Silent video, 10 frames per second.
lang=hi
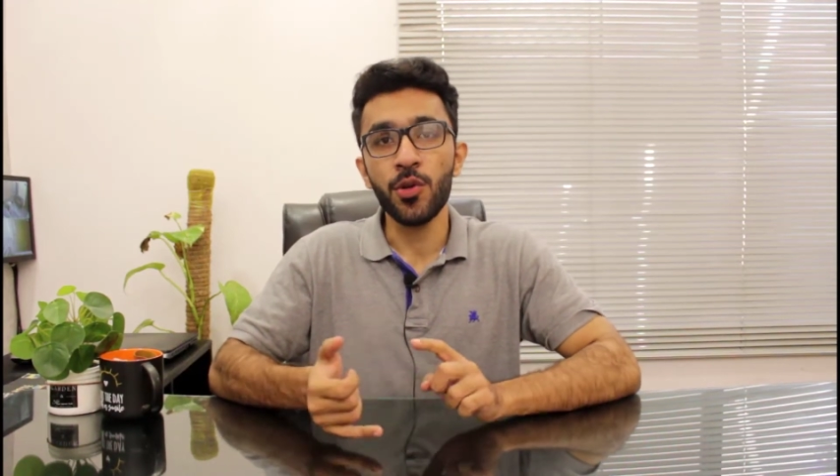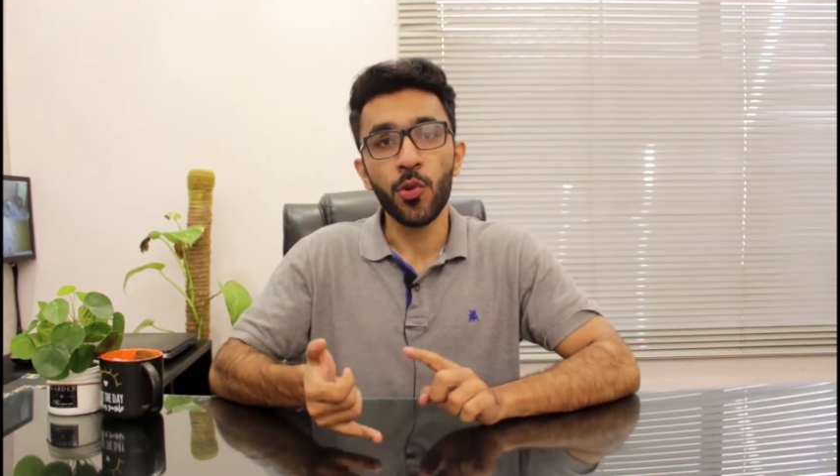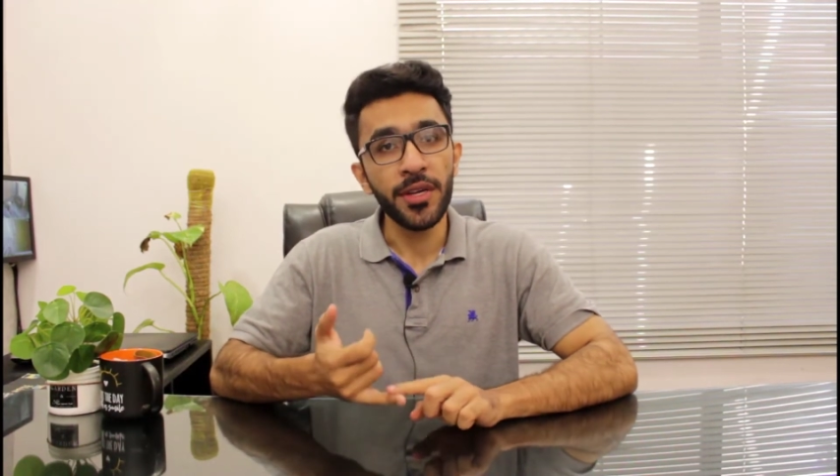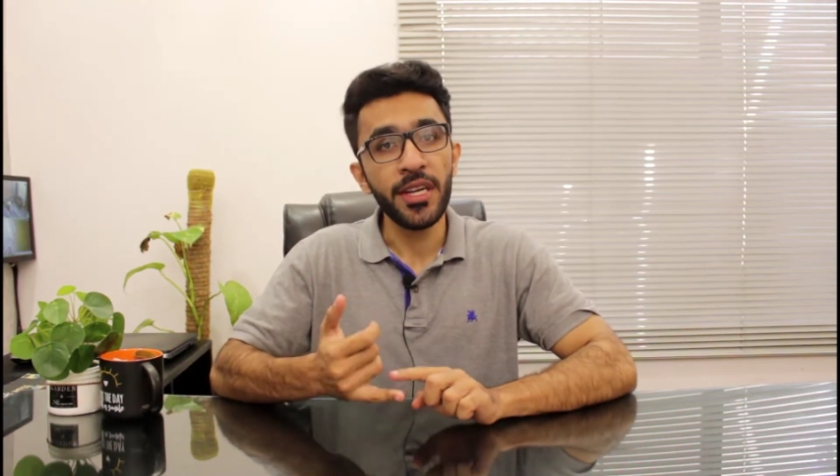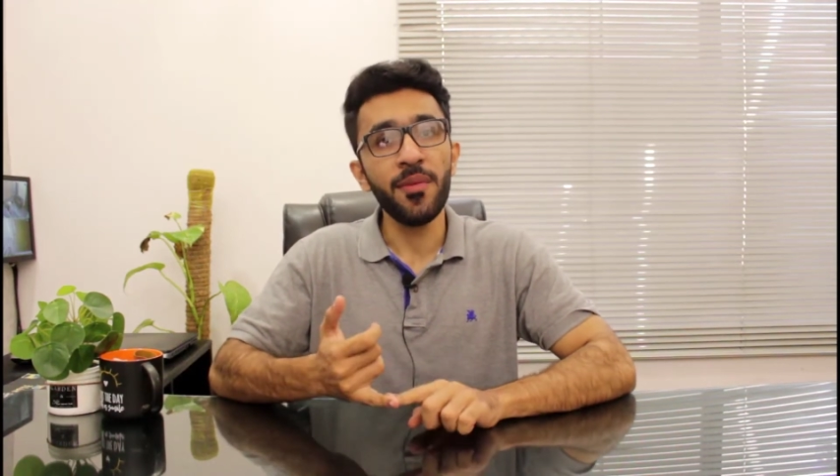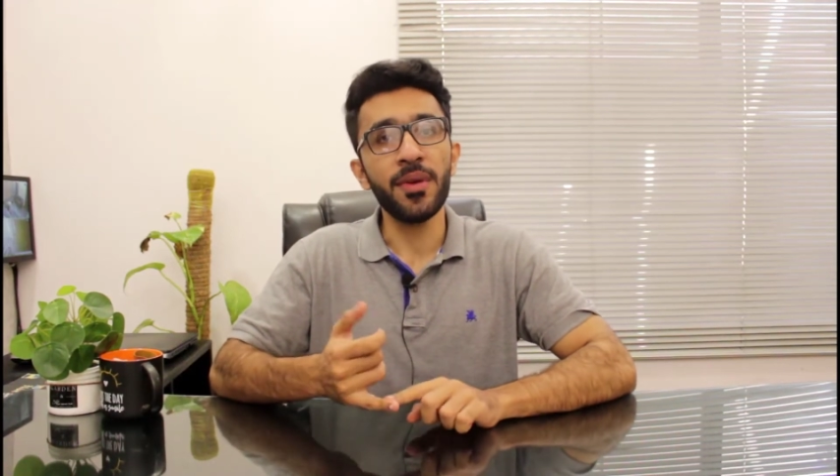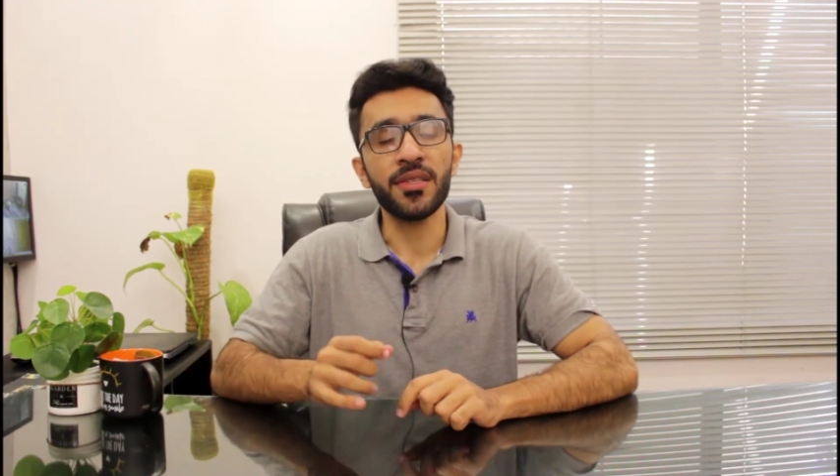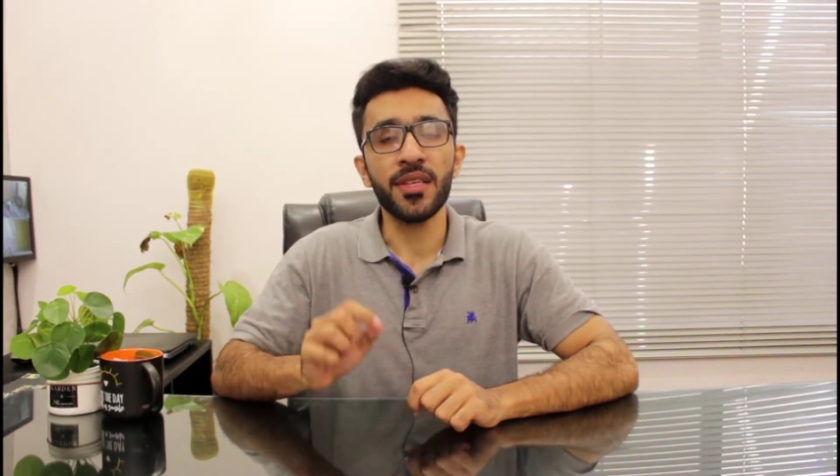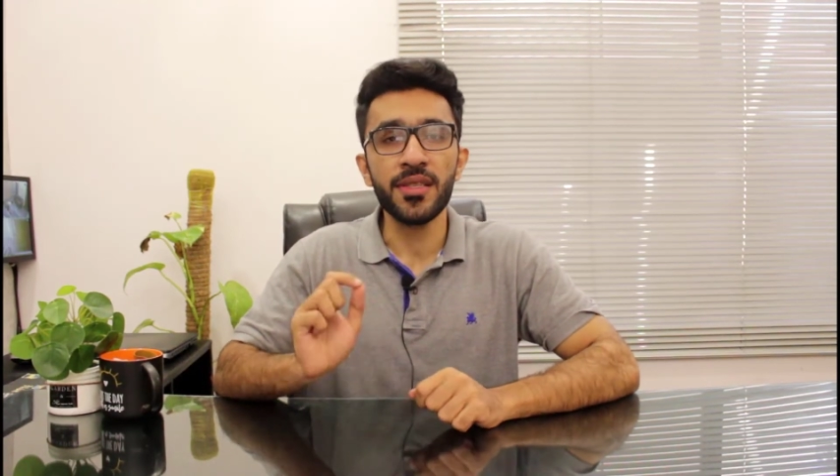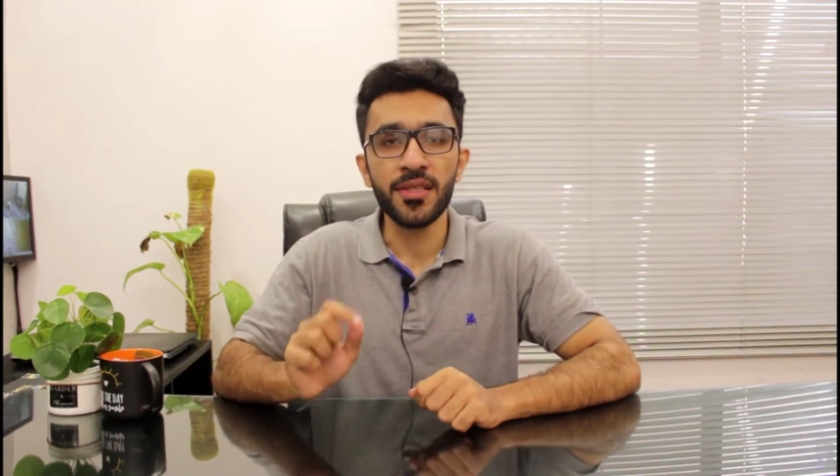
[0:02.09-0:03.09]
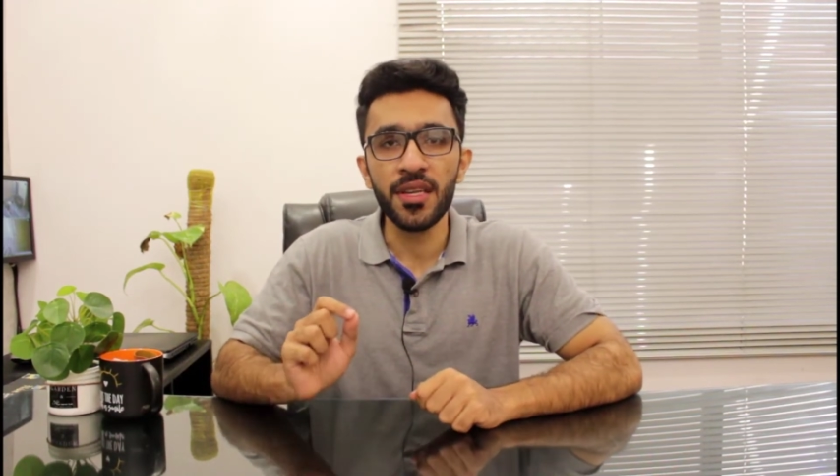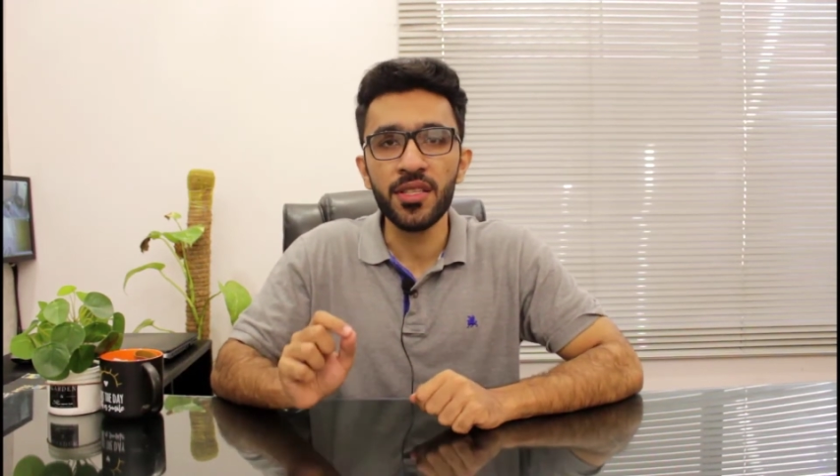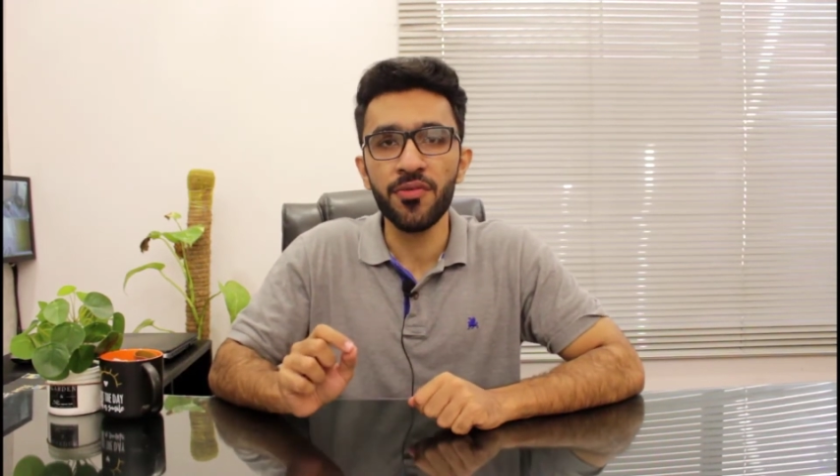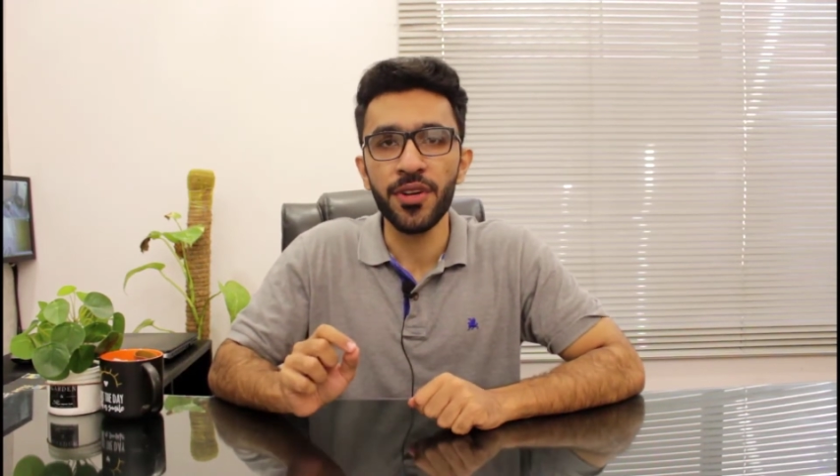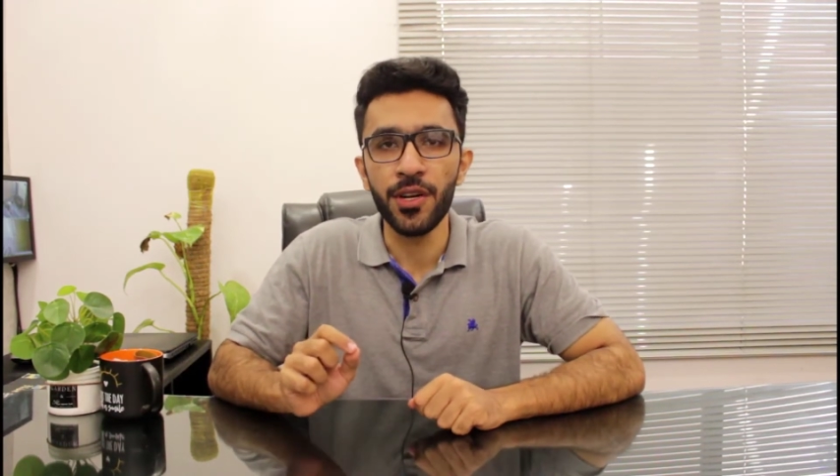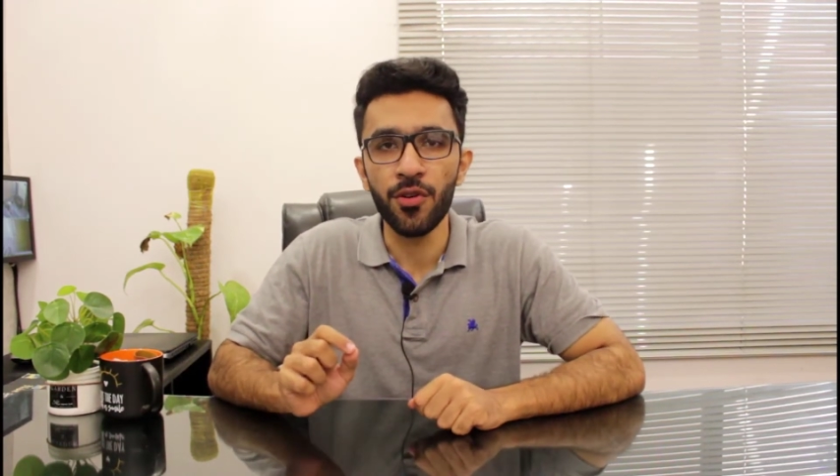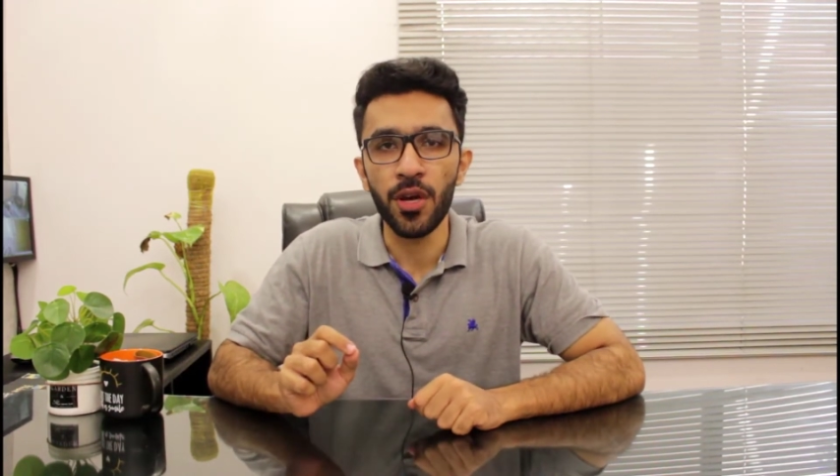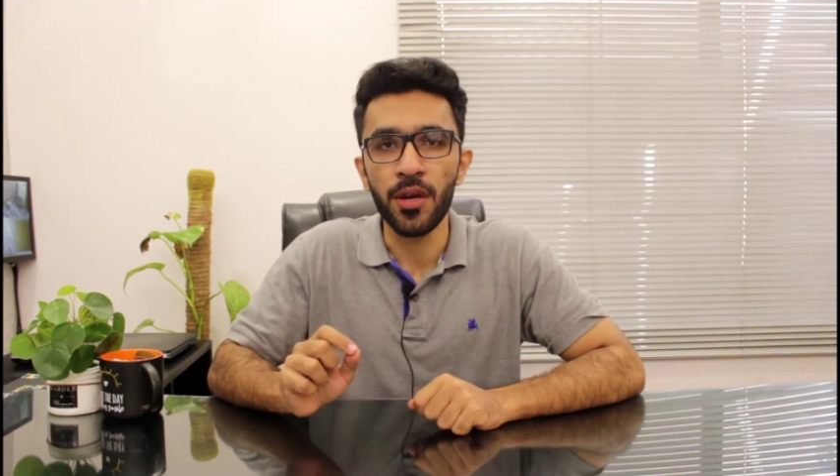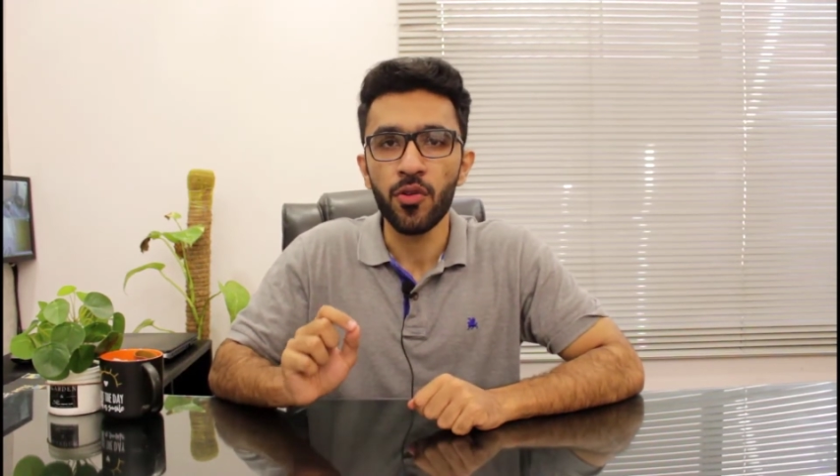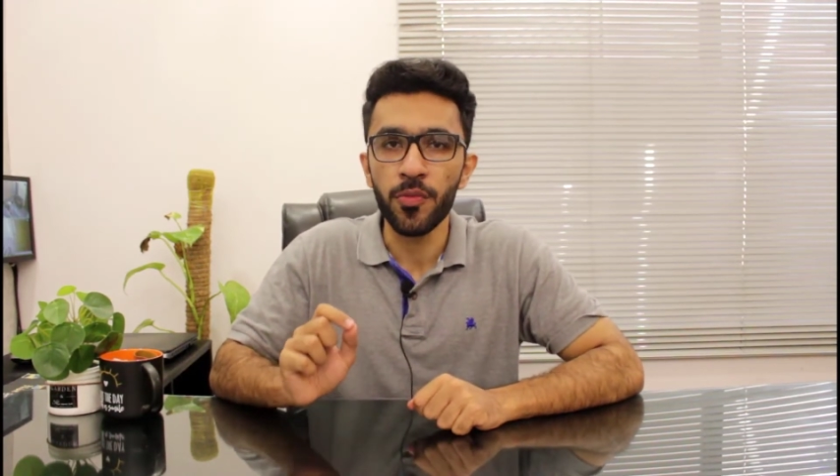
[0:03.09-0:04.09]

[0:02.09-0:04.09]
20 में से सिक्स वीडियो है